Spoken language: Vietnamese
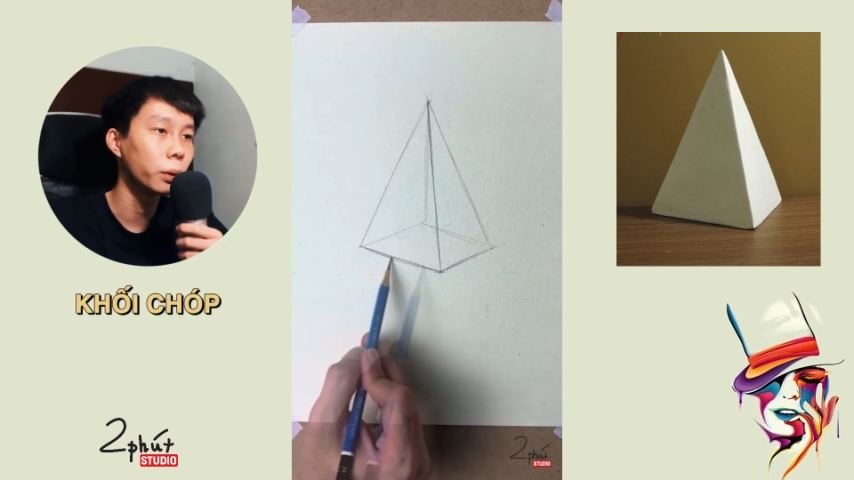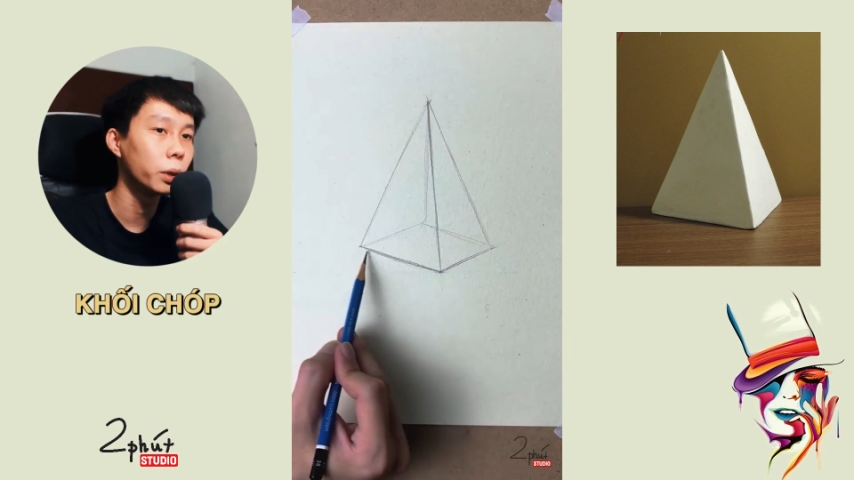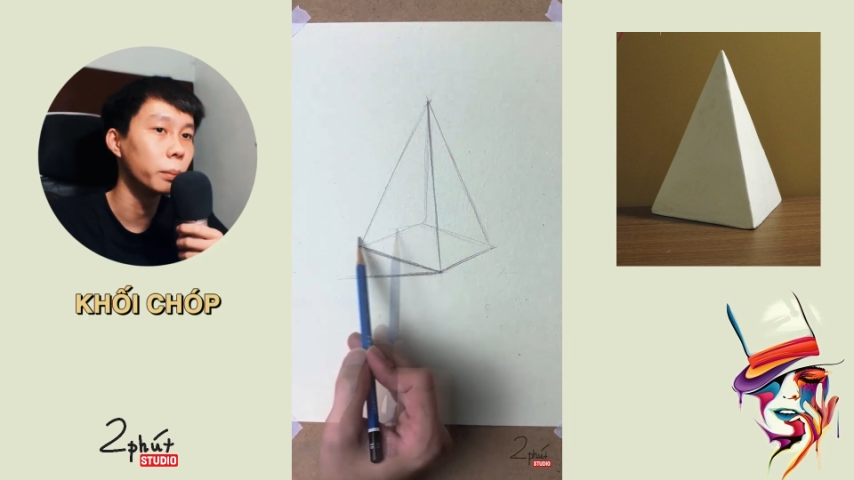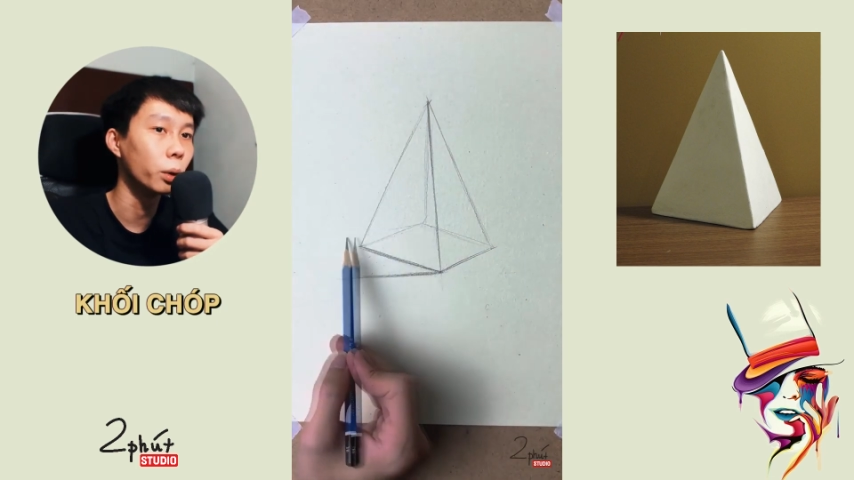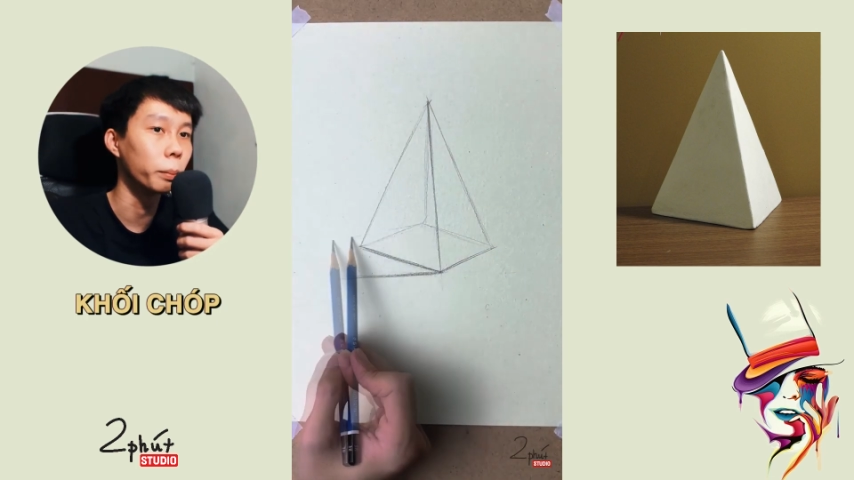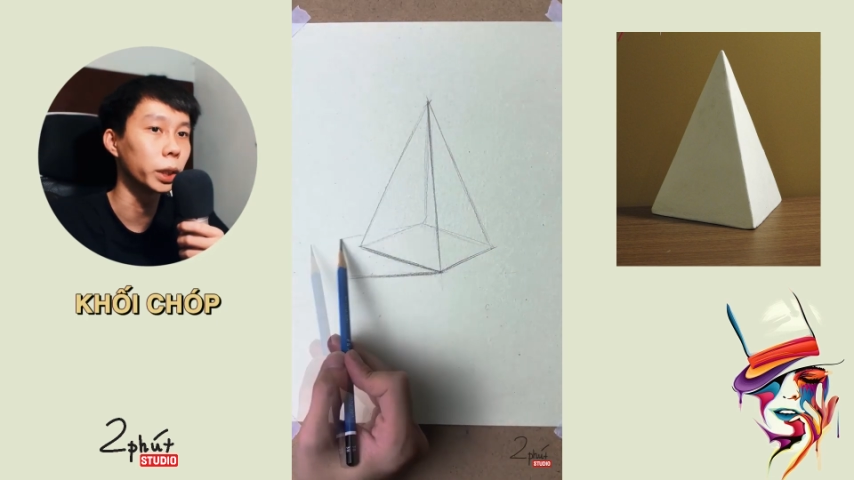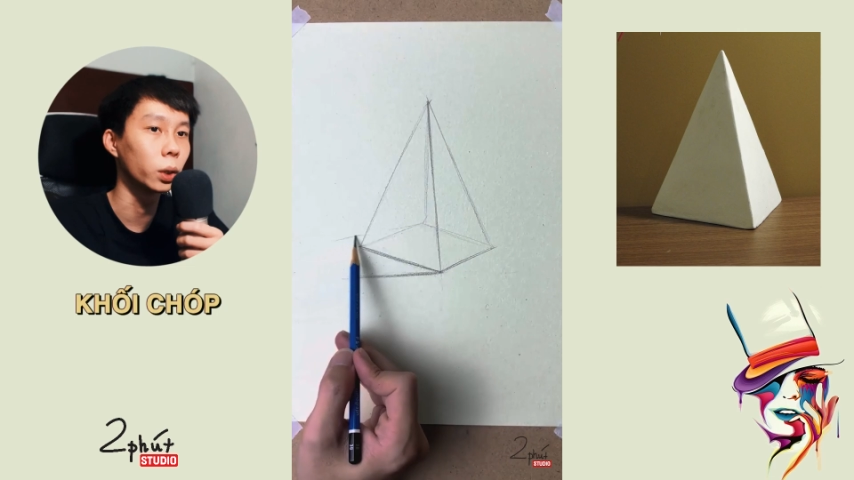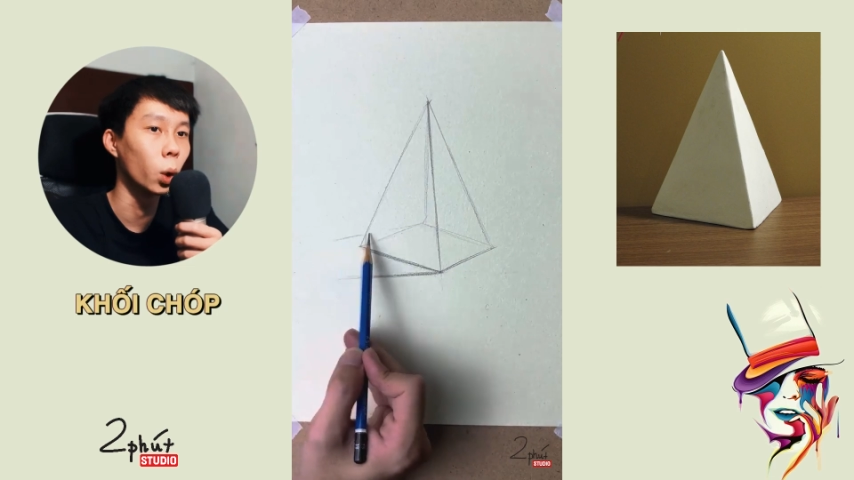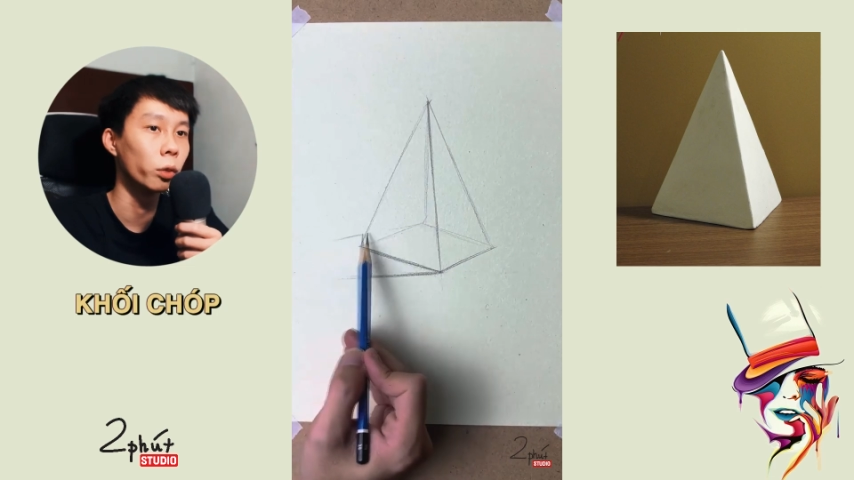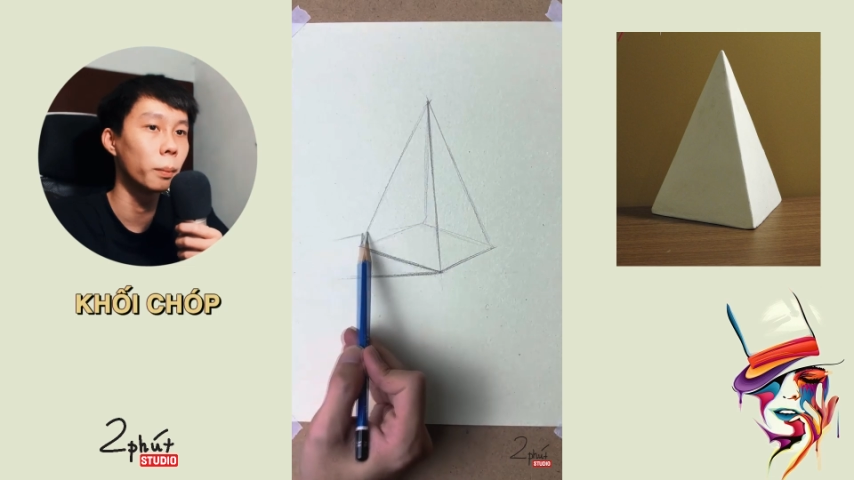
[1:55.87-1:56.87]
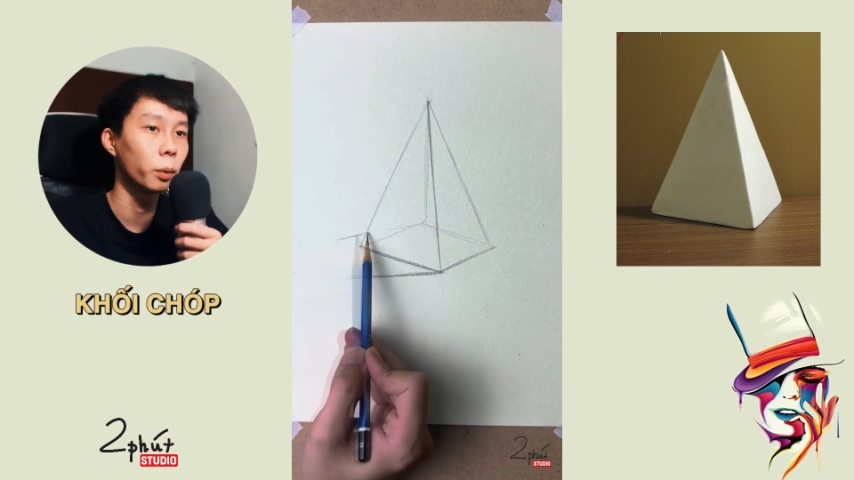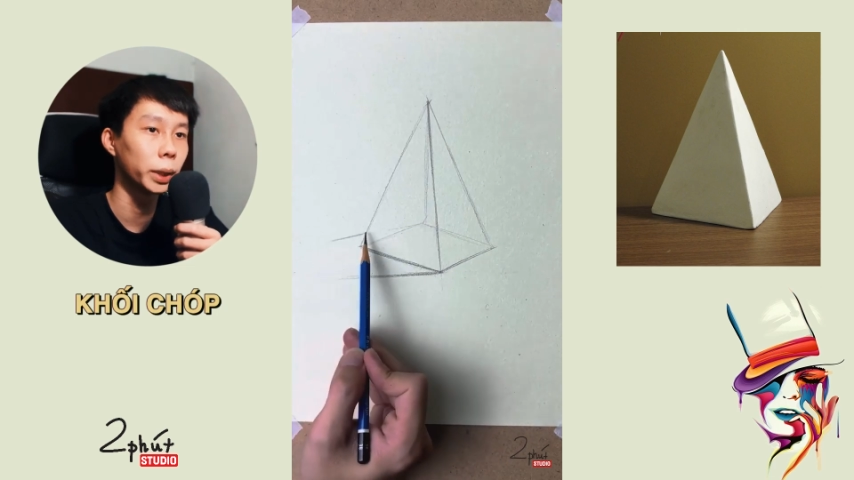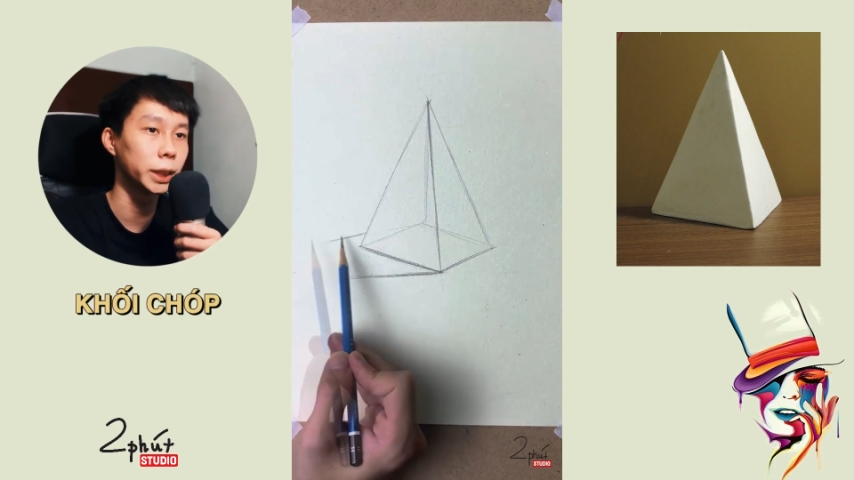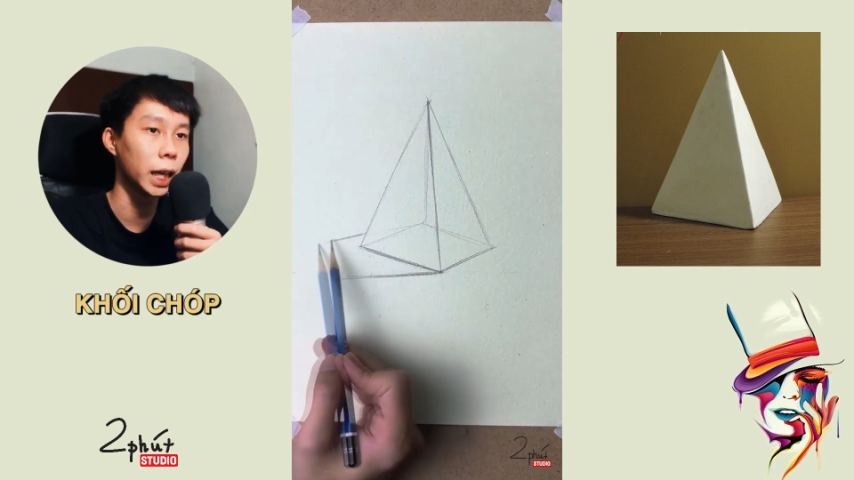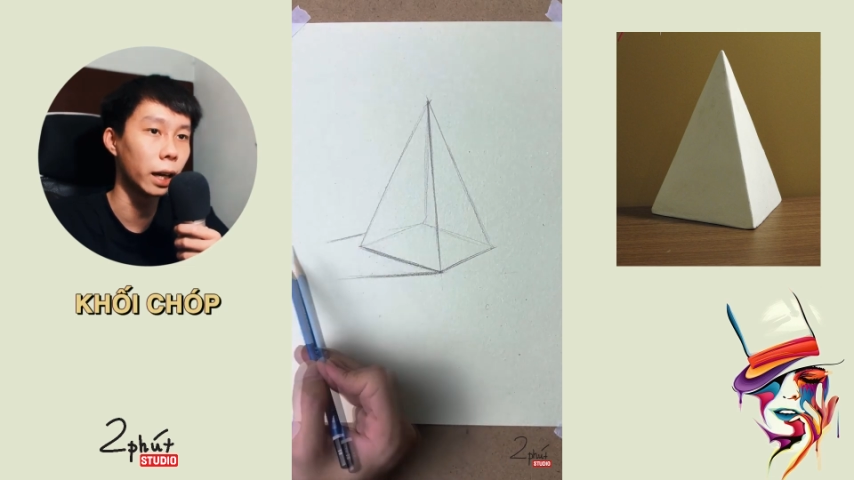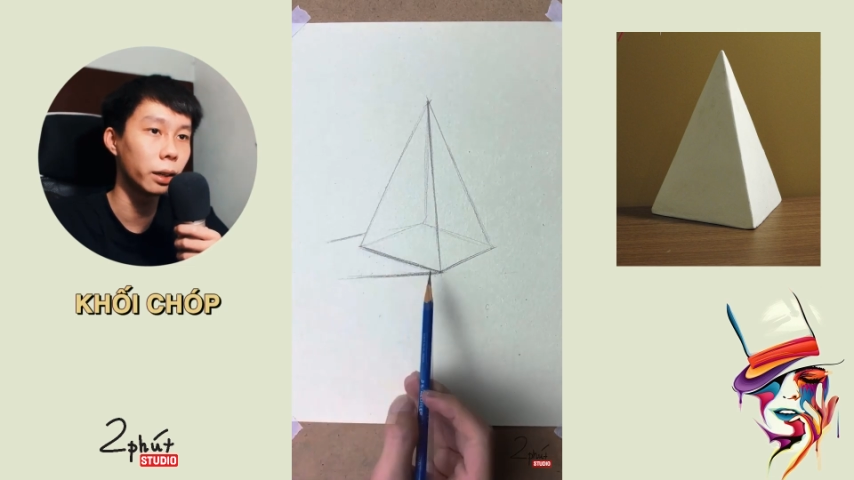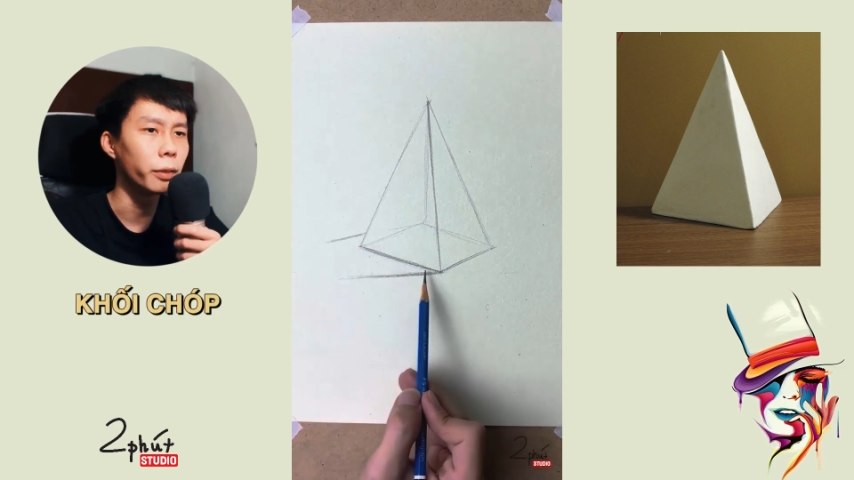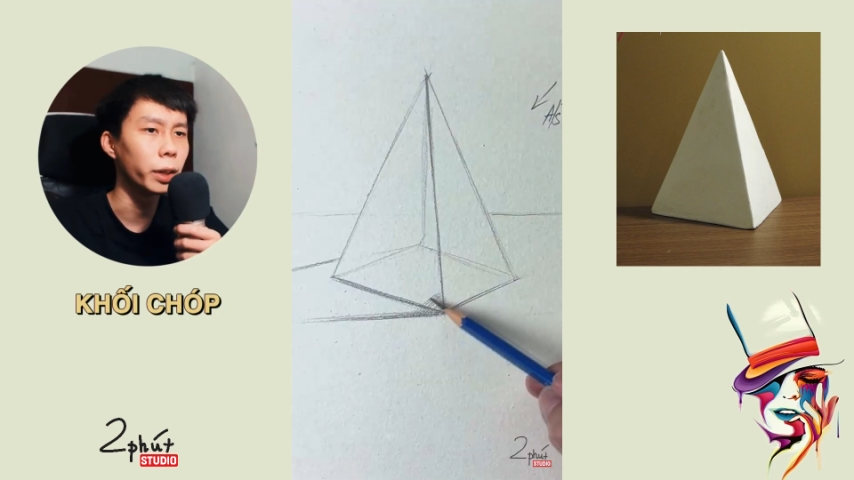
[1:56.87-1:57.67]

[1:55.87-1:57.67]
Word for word: thôi một mặt tối và một mặt sáng